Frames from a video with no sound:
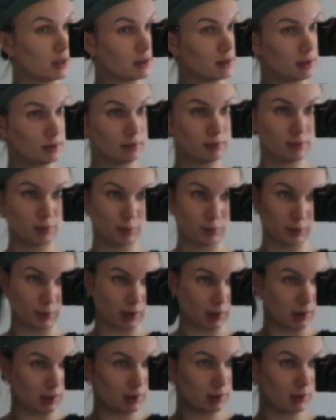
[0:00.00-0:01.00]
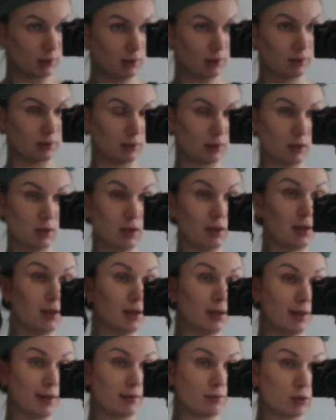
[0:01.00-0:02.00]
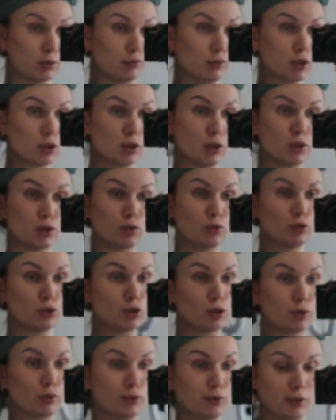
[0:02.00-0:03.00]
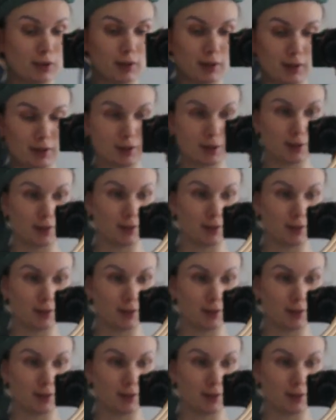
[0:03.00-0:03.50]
Здрасте, мордасте. Я вот вышла из душа, а тут такая